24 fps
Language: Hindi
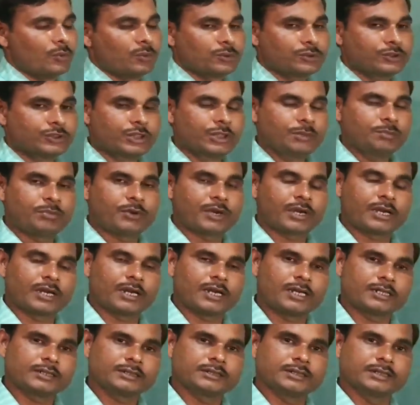उसी
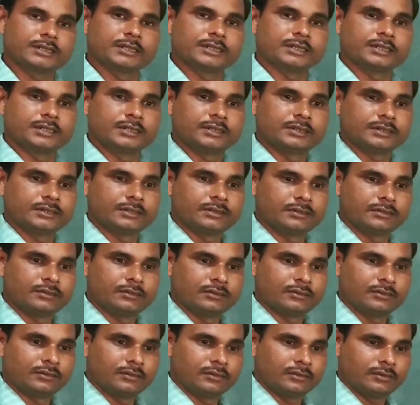प्रकार से
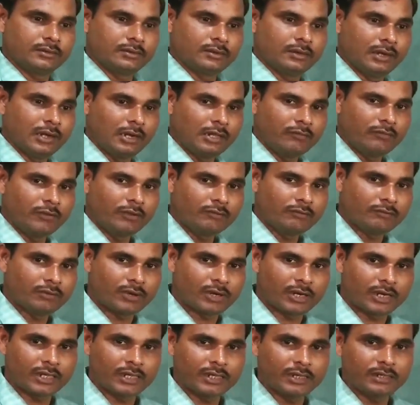लिविंग
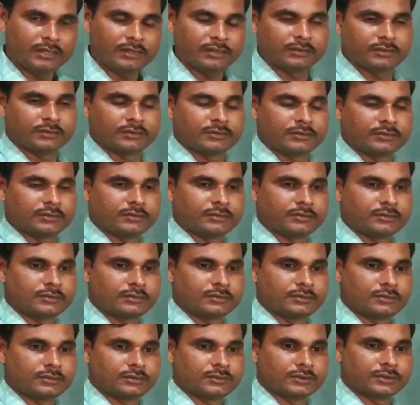बॉडी
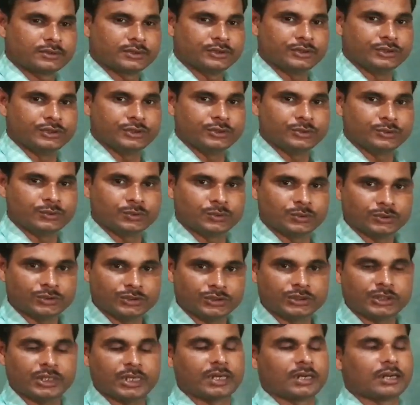जीव
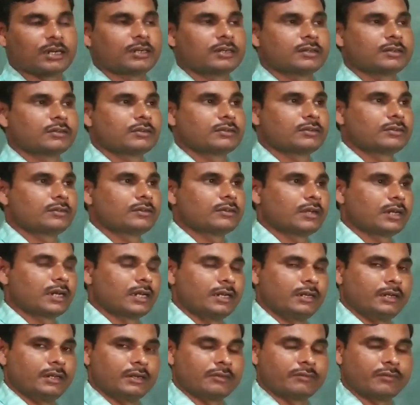कोशिका का
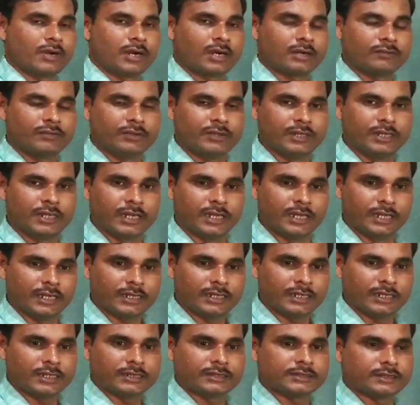निर्माण भी
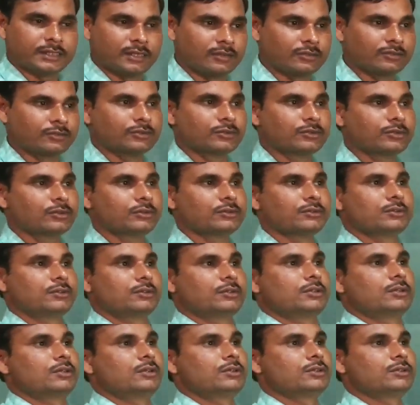एक एक सेल को
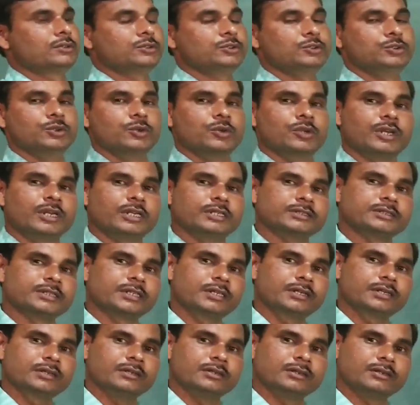जोड़ने से
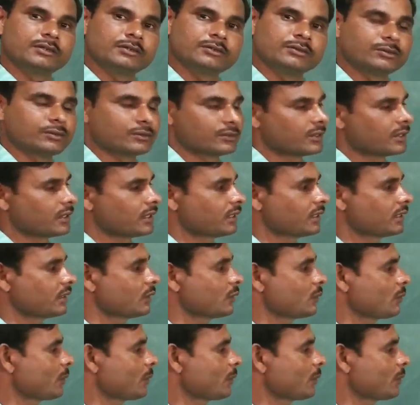होता है